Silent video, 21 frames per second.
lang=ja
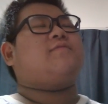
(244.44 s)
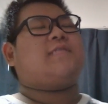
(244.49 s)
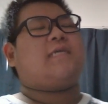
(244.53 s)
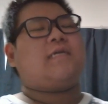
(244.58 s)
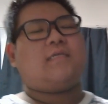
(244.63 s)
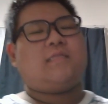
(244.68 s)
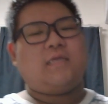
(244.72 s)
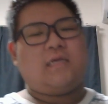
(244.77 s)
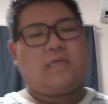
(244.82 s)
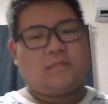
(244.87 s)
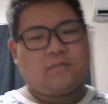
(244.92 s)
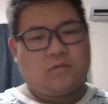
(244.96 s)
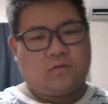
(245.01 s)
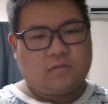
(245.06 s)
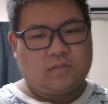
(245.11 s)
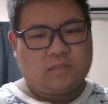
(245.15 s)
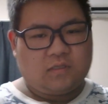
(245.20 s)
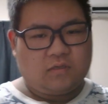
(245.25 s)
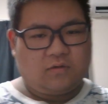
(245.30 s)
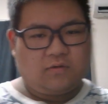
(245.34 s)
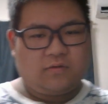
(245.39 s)
ざけてやるぞっ
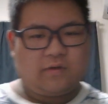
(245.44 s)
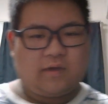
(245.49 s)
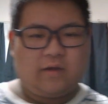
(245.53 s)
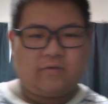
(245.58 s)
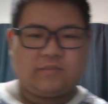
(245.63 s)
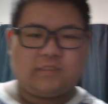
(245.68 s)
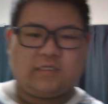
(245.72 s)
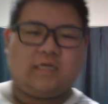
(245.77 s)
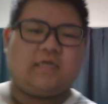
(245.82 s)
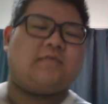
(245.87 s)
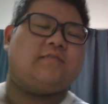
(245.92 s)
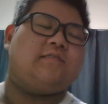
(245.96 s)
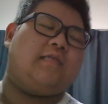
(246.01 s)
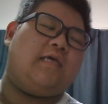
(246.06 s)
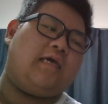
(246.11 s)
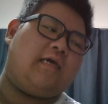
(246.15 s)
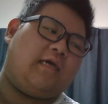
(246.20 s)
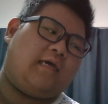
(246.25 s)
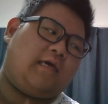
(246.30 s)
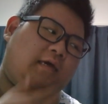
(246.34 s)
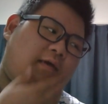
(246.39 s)
て言ってこの顔じゃなく
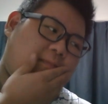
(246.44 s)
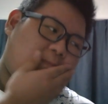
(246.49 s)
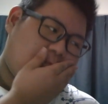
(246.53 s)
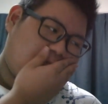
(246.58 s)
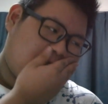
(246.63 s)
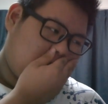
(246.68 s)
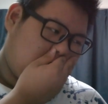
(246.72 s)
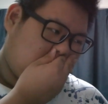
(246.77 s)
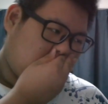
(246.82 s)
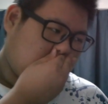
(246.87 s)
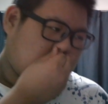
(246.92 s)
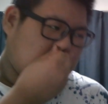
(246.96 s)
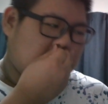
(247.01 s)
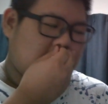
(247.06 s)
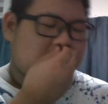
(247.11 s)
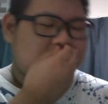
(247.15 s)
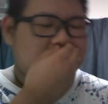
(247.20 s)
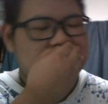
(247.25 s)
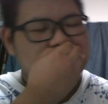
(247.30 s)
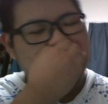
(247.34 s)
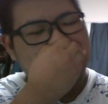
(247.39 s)
て、まあ、ふざ
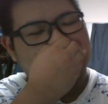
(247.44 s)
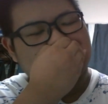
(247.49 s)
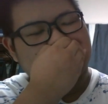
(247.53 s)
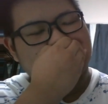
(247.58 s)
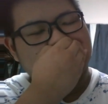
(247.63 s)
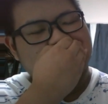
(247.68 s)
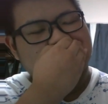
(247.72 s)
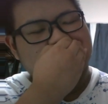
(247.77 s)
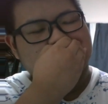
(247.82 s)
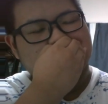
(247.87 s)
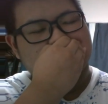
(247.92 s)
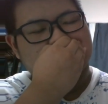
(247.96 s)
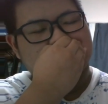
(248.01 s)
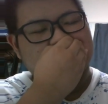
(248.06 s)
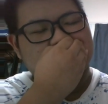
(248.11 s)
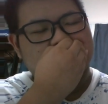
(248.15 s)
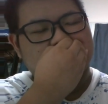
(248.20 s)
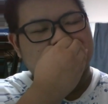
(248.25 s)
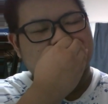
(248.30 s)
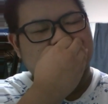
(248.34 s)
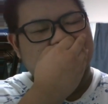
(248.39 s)
けていや
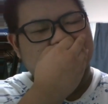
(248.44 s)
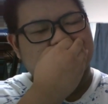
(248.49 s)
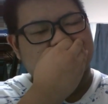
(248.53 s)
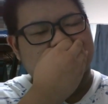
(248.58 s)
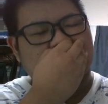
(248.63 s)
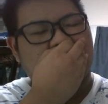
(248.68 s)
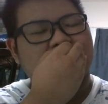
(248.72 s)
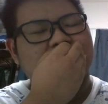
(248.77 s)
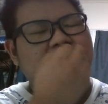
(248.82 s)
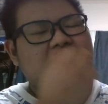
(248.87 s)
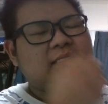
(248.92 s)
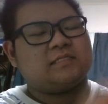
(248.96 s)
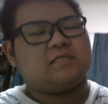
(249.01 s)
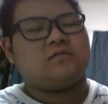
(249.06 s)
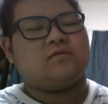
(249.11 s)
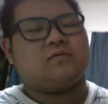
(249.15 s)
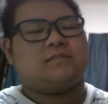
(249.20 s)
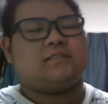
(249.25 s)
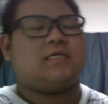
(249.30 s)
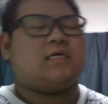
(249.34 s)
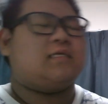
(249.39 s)
いや
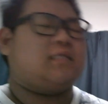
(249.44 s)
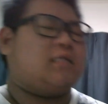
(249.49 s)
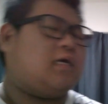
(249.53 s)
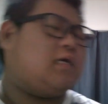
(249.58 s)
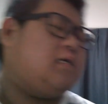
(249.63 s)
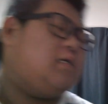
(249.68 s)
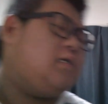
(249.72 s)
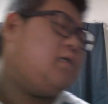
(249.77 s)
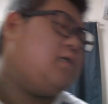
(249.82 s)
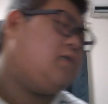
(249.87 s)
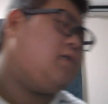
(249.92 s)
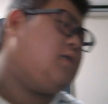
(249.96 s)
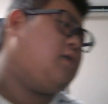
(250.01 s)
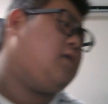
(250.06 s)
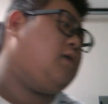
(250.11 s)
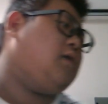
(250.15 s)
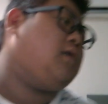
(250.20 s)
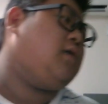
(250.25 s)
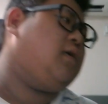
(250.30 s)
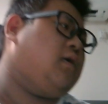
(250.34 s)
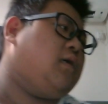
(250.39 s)
3%ふざけた
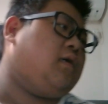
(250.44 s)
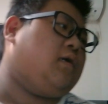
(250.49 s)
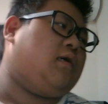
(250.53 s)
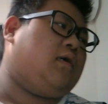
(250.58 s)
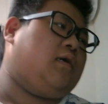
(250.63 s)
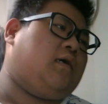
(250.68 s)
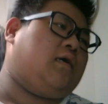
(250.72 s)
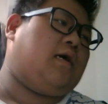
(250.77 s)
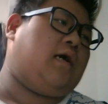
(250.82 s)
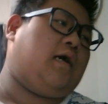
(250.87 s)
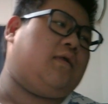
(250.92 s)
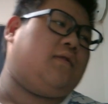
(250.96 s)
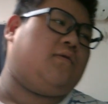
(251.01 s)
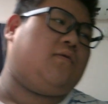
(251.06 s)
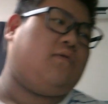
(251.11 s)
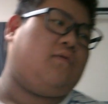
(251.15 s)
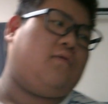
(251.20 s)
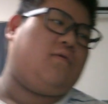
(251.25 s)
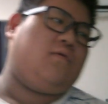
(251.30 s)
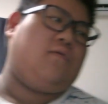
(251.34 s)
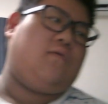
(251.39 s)
あ
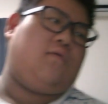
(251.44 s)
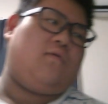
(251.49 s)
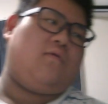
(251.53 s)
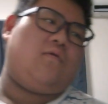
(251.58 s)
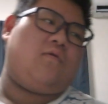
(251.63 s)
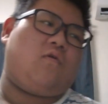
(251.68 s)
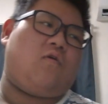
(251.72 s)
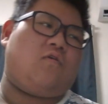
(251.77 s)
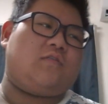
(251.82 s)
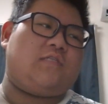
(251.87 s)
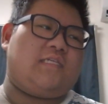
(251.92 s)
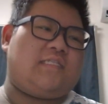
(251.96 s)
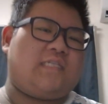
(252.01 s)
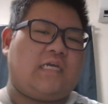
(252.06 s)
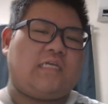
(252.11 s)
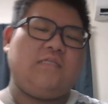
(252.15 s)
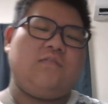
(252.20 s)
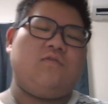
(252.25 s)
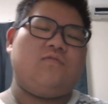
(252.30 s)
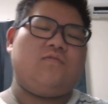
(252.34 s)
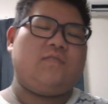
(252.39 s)
のー、小手
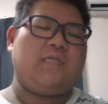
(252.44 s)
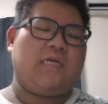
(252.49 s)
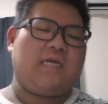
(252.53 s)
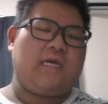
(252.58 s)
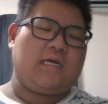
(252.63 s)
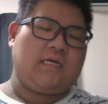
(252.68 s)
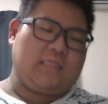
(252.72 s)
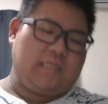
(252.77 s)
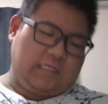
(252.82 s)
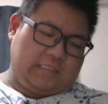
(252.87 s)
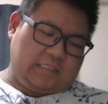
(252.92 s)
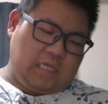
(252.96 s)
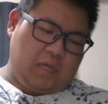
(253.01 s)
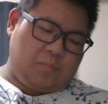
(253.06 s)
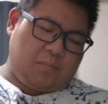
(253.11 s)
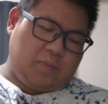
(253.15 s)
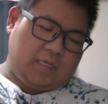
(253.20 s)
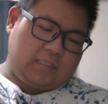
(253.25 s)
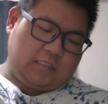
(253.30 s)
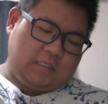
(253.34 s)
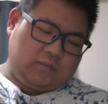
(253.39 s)
先のふざけ方は
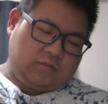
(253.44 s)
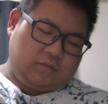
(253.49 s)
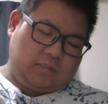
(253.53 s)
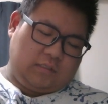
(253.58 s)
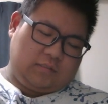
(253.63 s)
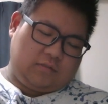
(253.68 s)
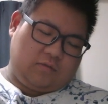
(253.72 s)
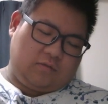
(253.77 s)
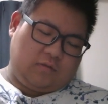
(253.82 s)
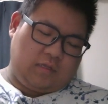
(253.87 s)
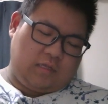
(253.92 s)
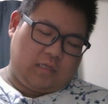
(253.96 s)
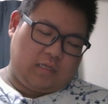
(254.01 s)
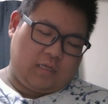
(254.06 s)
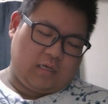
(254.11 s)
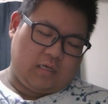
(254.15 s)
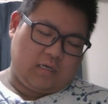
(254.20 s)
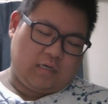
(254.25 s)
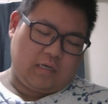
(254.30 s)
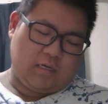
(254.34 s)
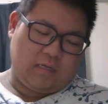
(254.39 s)
3%ですので
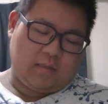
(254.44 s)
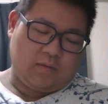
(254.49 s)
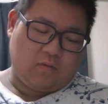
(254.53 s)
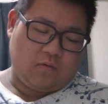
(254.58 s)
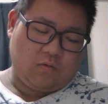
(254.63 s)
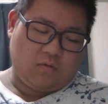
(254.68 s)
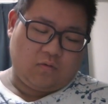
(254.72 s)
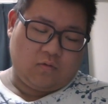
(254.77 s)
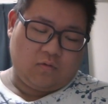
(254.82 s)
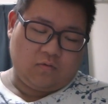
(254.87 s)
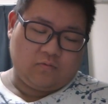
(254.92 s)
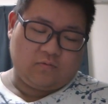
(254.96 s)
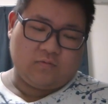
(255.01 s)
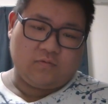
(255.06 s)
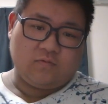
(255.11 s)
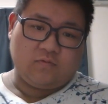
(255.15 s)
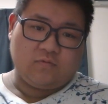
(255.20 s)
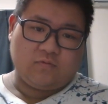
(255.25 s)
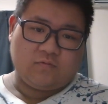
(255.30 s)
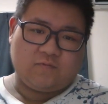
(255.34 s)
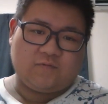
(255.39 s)
ね、あ
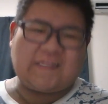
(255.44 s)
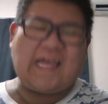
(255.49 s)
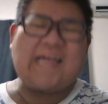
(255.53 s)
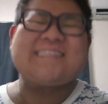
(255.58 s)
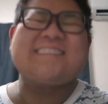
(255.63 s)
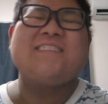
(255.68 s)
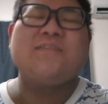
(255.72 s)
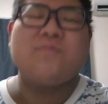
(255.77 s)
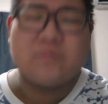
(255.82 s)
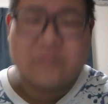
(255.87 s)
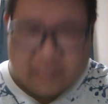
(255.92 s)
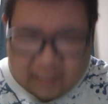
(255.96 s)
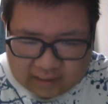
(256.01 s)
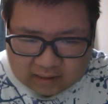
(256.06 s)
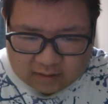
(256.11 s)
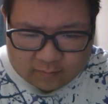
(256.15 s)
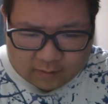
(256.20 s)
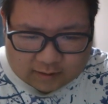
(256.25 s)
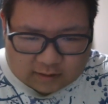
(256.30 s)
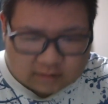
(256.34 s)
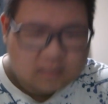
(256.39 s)
のー、2粒いただ
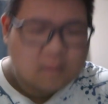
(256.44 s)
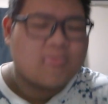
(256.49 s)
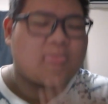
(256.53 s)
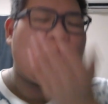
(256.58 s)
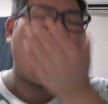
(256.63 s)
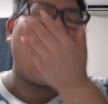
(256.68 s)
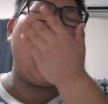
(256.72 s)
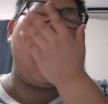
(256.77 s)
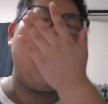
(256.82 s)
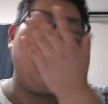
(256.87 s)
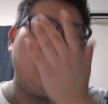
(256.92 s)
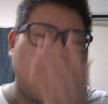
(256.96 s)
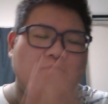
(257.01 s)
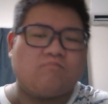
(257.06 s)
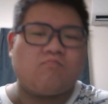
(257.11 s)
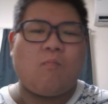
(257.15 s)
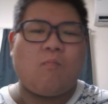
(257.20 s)
きます。あん